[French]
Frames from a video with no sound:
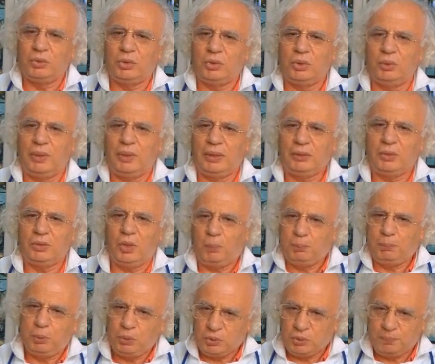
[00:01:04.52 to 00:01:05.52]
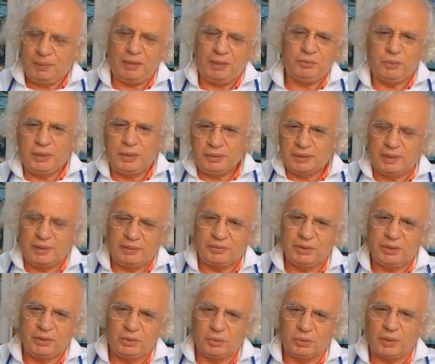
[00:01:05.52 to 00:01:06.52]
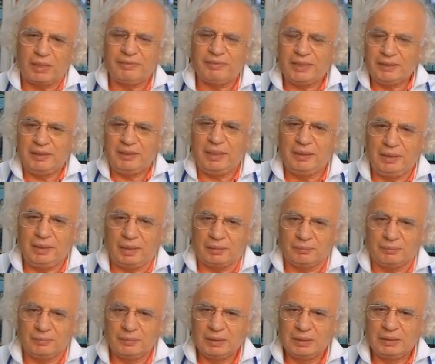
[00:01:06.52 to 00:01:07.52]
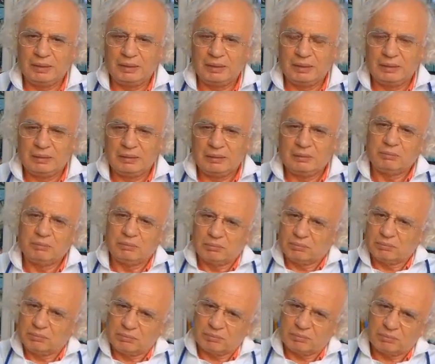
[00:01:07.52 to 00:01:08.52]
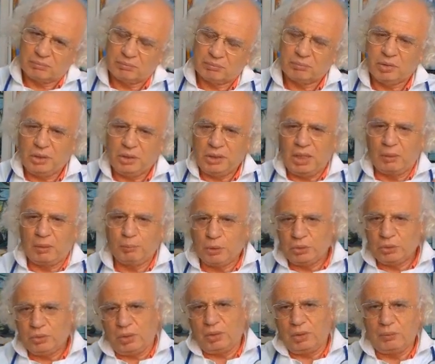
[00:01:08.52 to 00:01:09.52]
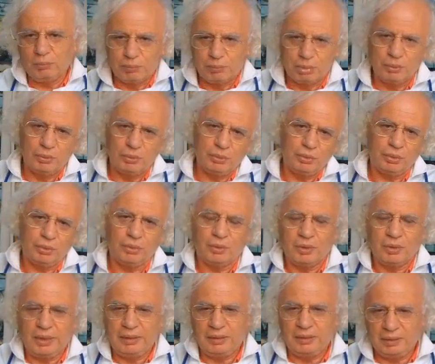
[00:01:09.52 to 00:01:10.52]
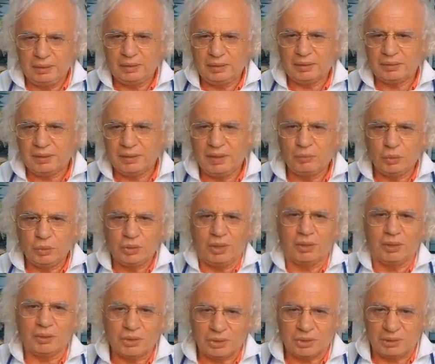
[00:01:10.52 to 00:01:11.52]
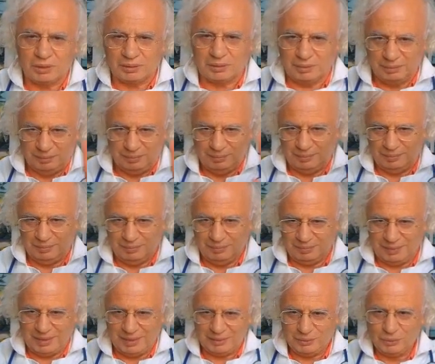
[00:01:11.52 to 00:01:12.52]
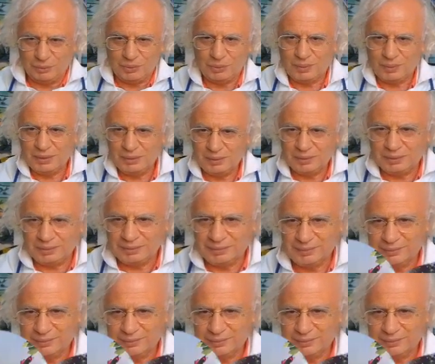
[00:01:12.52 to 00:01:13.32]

de notions encore, plus parfois que la vidéo, avec des liens. Prenez un peu de temps pour les lire et vous enrichir. À tout de suite.